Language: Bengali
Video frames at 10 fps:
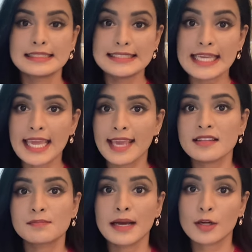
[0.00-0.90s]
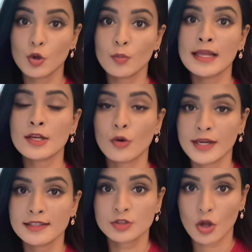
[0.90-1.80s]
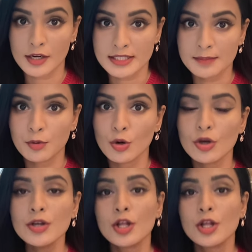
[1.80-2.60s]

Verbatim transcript: জিকেএস বা গ্লোবাল কোরিয়া স্কলারশিপ হলো